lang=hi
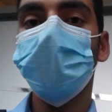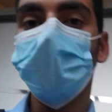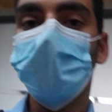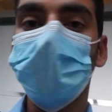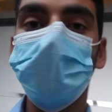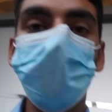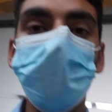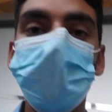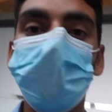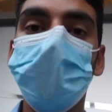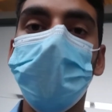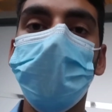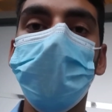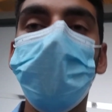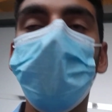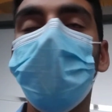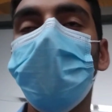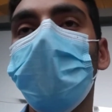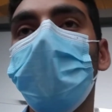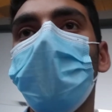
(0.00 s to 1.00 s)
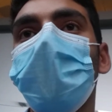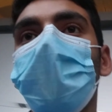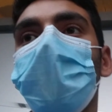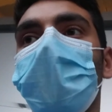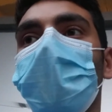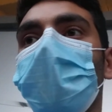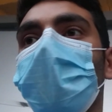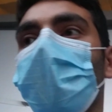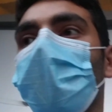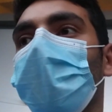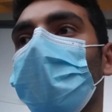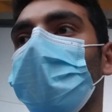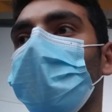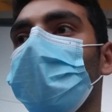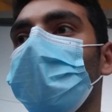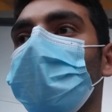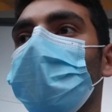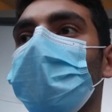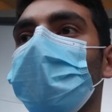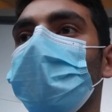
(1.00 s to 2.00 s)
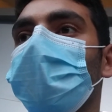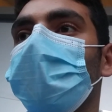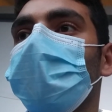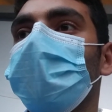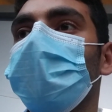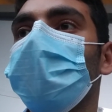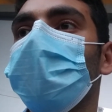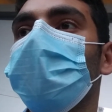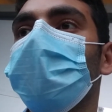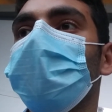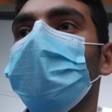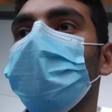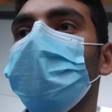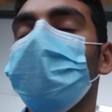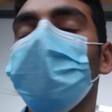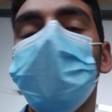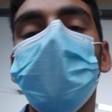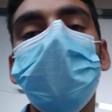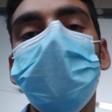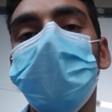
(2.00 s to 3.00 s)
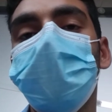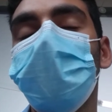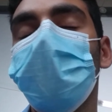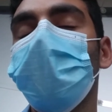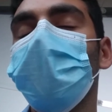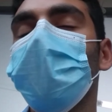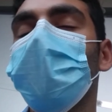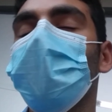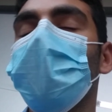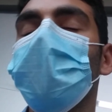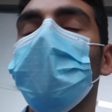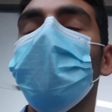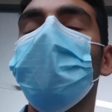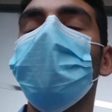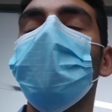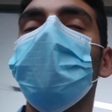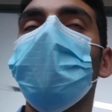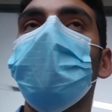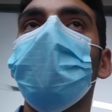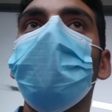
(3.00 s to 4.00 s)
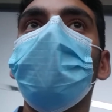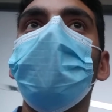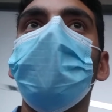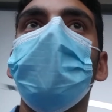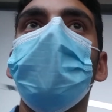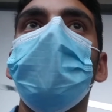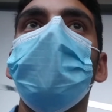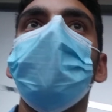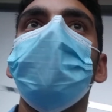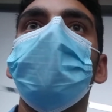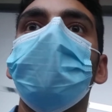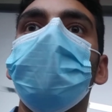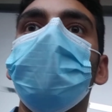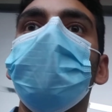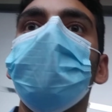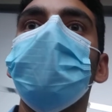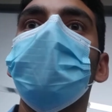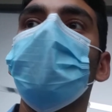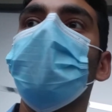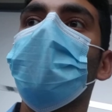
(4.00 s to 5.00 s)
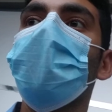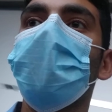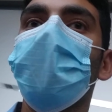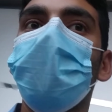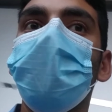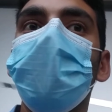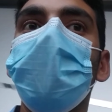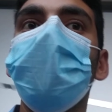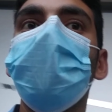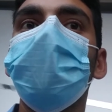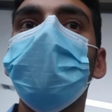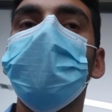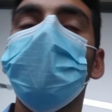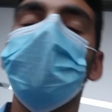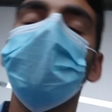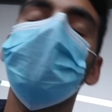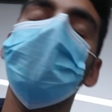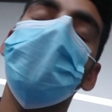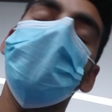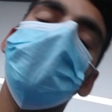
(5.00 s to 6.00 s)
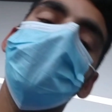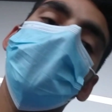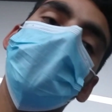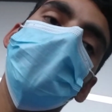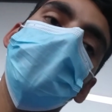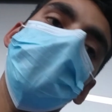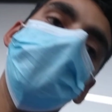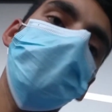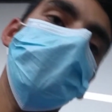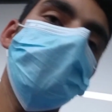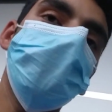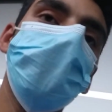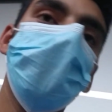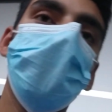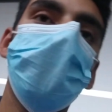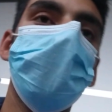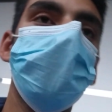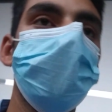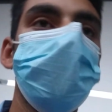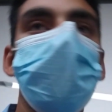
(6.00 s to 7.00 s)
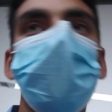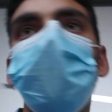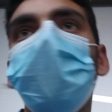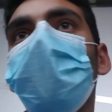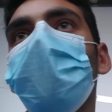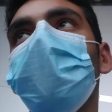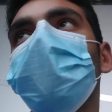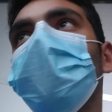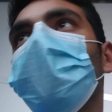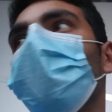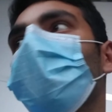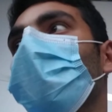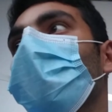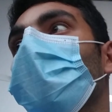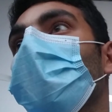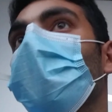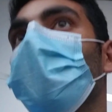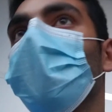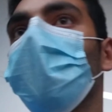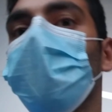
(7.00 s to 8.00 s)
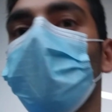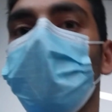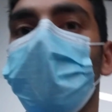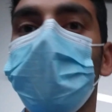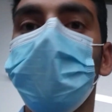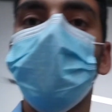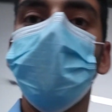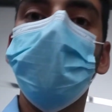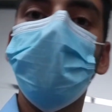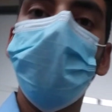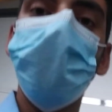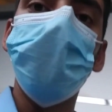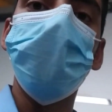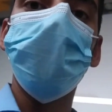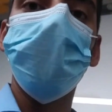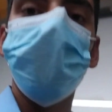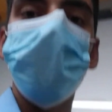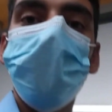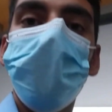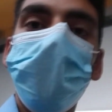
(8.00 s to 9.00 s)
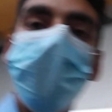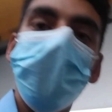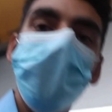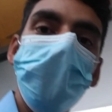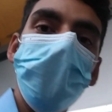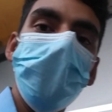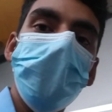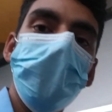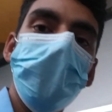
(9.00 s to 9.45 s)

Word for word: नहीं मिलता है और मैं सिक्योरिटी तो गार्ड ही काम कर रहा हूँ तो जब आप परमानेंट लोकेशन आए तो आप एक ही लोकेशन में बार बार जाओगे अदरवाइज आपको अलग अलग लोकेशन घूमने मिलेंगी